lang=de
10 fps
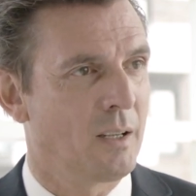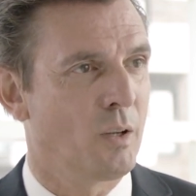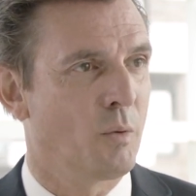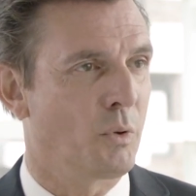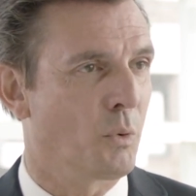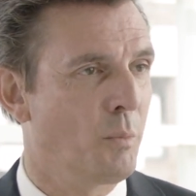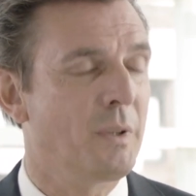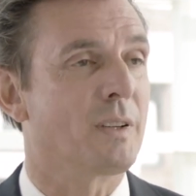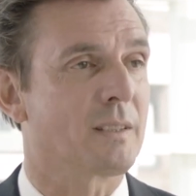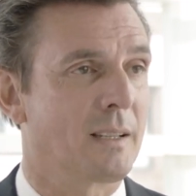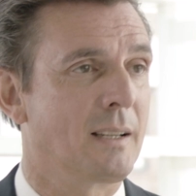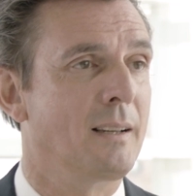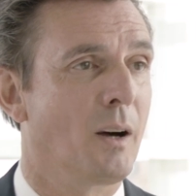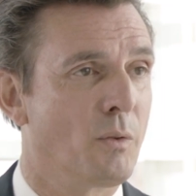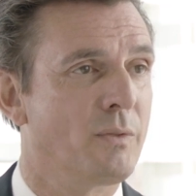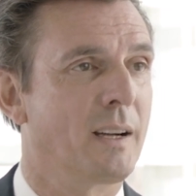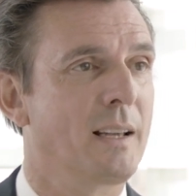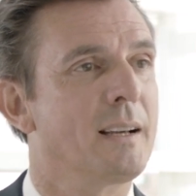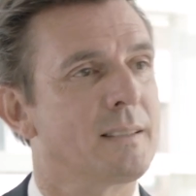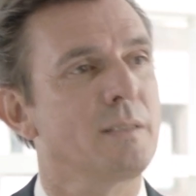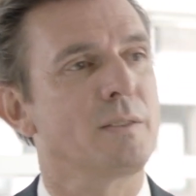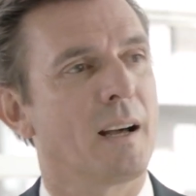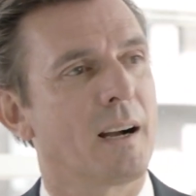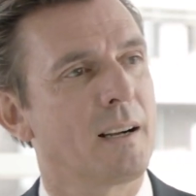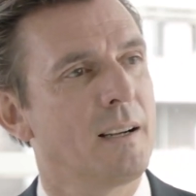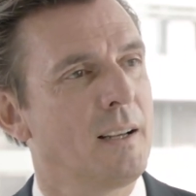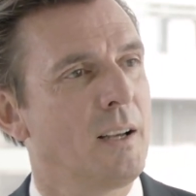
Äh, Büromietverträge laufen relativ lang.